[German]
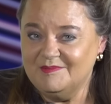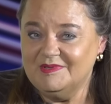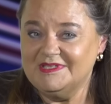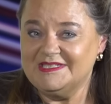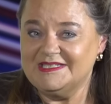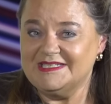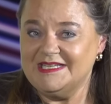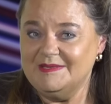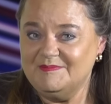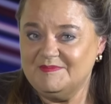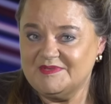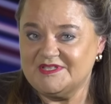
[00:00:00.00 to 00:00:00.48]

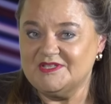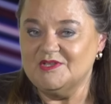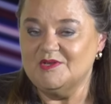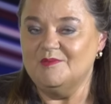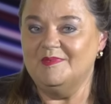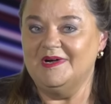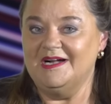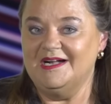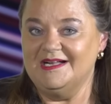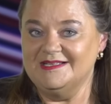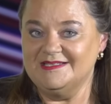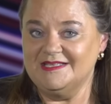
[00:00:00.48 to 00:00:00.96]

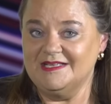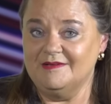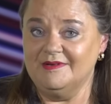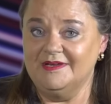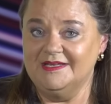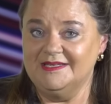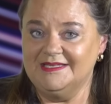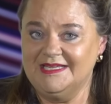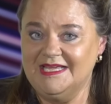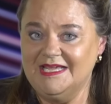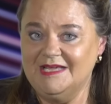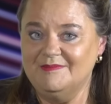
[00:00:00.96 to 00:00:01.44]
Betriebsnummer als
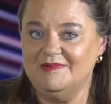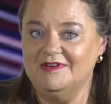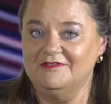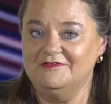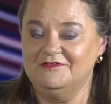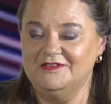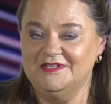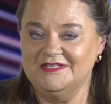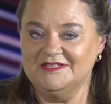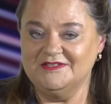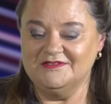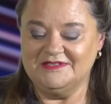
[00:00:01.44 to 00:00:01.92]
Arbeitgeber
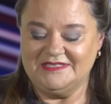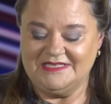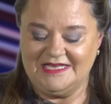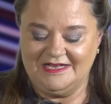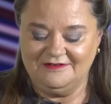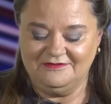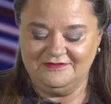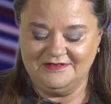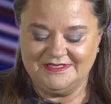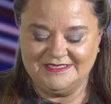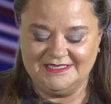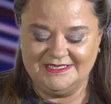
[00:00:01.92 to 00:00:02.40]
für die
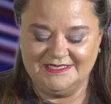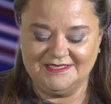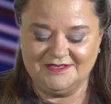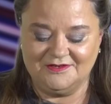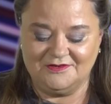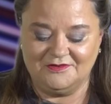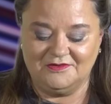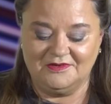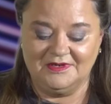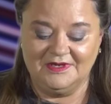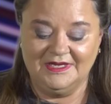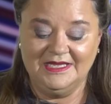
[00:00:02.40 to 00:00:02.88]

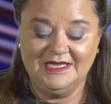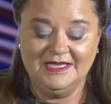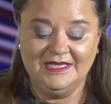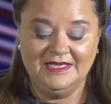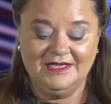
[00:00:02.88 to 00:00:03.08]
Sozialversicherung.